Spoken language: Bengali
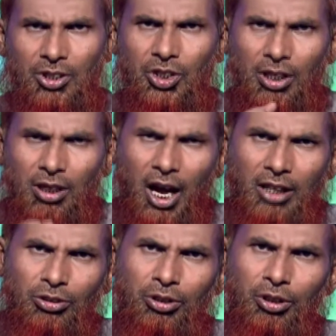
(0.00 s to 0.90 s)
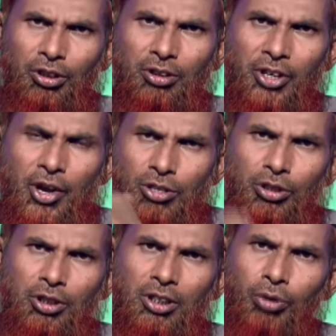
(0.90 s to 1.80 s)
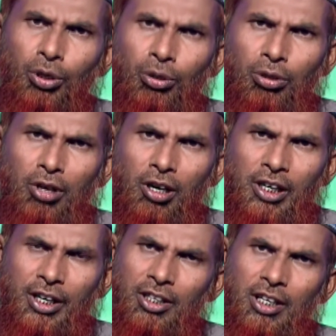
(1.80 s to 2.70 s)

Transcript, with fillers: সিদ্ধান্ত যদি ভুল হয়